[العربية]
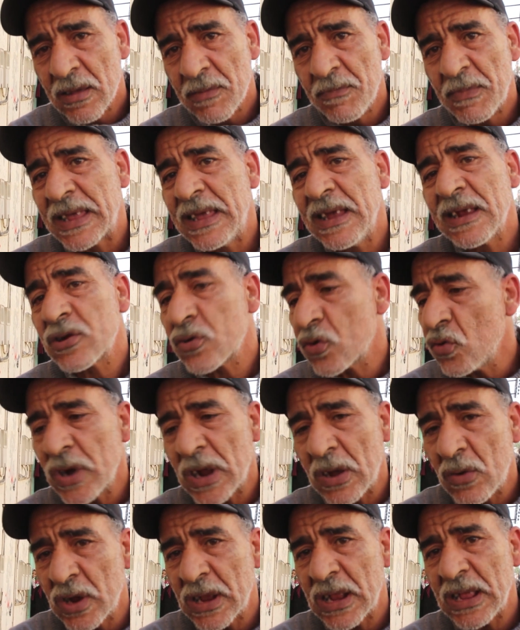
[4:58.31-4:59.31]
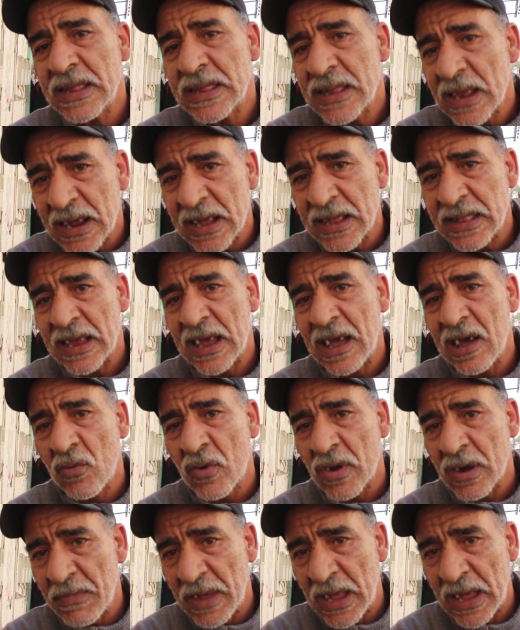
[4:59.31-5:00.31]
ما كاينش شكون هو الانسان اللي
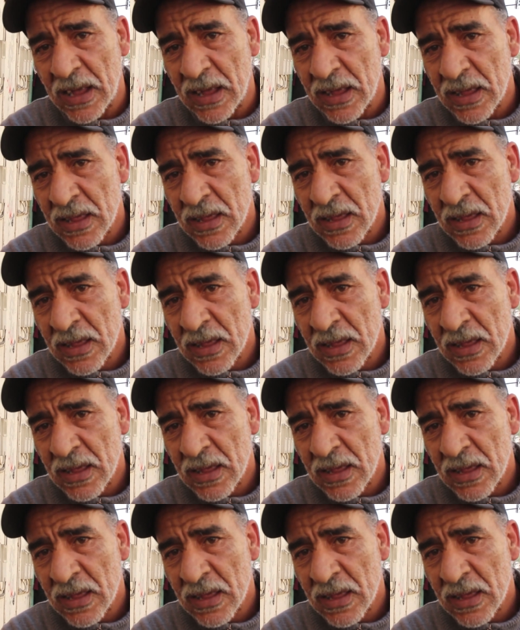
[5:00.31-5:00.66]
غتحاور معاه